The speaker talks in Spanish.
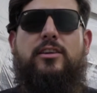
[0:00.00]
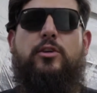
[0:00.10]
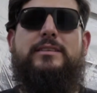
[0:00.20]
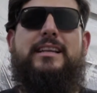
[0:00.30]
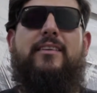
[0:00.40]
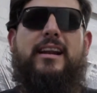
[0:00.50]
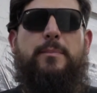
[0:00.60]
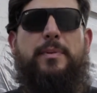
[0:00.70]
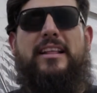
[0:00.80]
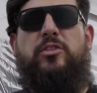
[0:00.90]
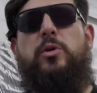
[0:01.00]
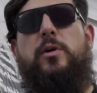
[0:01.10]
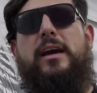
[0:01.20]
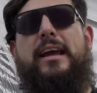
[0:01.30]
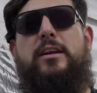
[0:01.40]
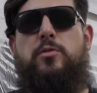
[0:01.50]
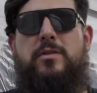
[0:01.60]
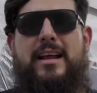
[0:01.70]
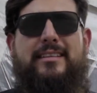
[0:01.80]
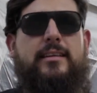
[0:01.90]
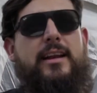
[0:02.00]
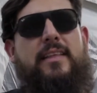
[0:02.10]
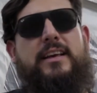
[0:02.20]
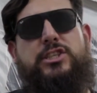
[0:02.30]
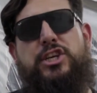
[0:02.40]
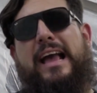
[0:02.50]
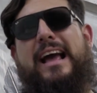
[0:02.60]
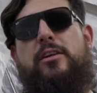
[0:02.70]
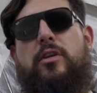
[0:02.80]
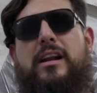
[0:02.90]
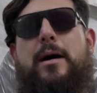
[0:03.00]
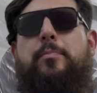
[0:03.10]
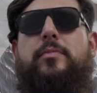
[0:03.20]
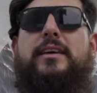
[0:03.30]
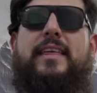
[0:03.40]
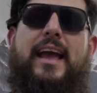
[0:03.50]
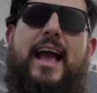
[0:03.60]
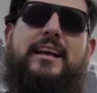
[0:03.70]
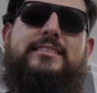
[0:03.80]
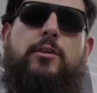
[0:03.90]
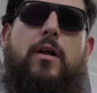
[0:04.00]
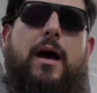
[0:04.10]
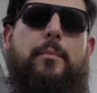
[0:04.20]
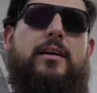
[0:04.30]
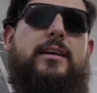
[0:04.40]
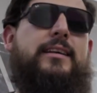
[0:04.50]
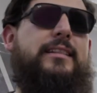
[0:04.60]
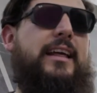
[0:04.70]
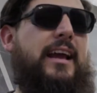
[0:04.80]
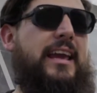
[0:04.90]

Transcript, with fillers: yo estaba rapeando en una escena de chicano rap y de gangster rap de